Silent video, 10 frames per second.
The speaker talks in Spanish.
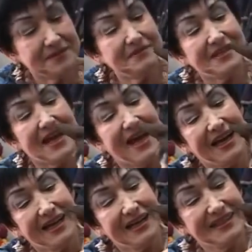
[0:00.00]
divina,
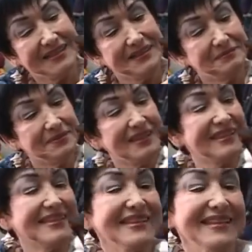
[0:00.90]
ella es
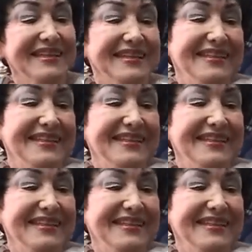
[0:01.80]
muy linda.